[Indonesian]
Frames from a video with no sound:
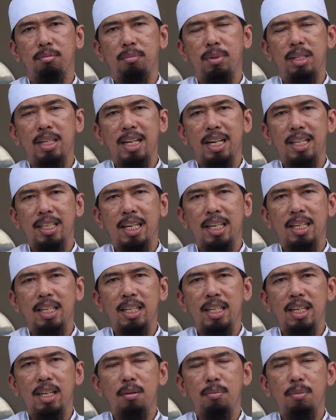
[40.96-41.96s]
mendekatkan
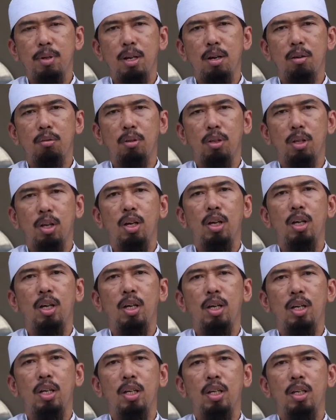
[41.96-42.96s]
diri kepada Allah
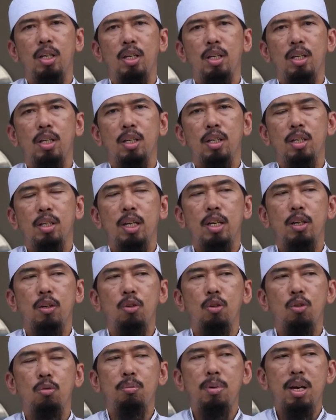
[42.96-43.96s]
dan
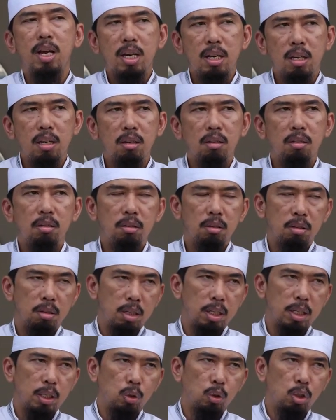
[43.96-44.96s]
kurban
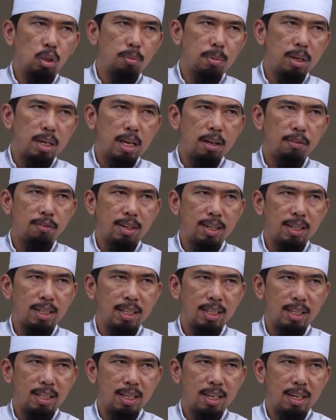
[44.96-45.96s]
itu ibadah
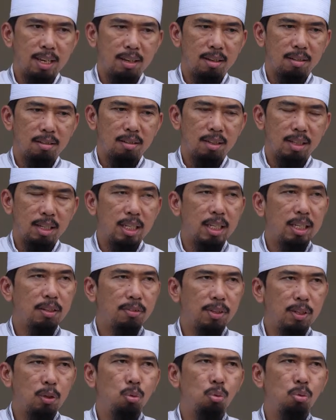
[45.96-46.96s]
fardiyah
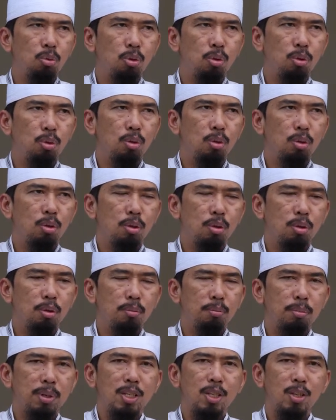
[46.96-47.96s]
individu
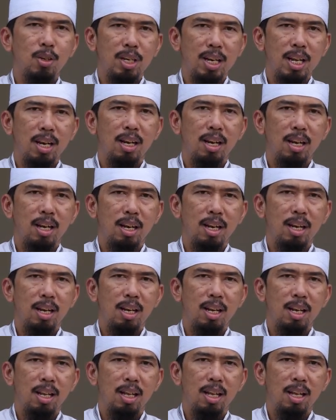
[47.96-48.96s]
personal
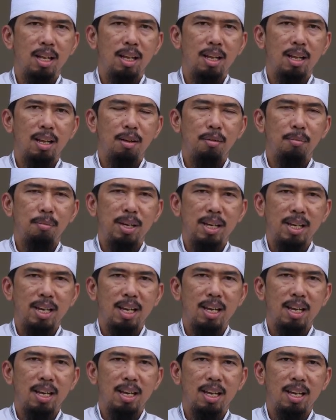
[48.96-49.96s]

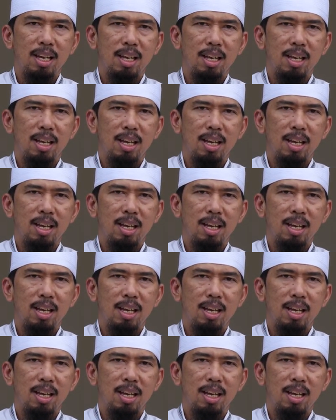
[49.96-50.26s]
maka